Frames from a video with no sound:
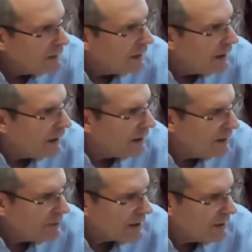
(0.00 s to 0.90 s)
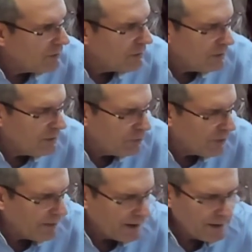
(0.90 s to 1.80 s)
El día pasado no
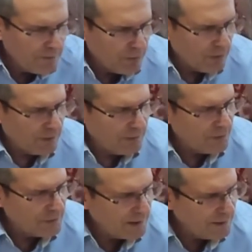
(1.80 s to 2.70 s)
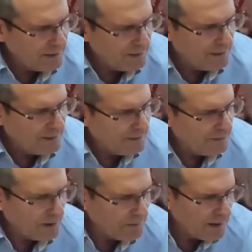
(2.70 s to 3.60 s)
pude venir por cosas de,
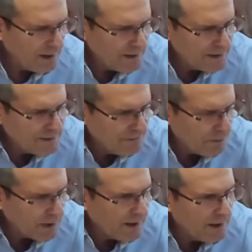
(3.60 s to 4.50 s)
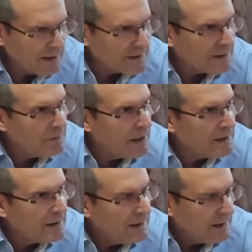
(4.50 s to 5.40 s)
enfermedades familiares y
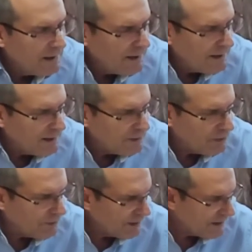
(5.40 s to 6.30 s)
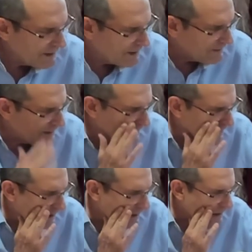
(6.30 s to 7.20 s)
demás. Entonces, el,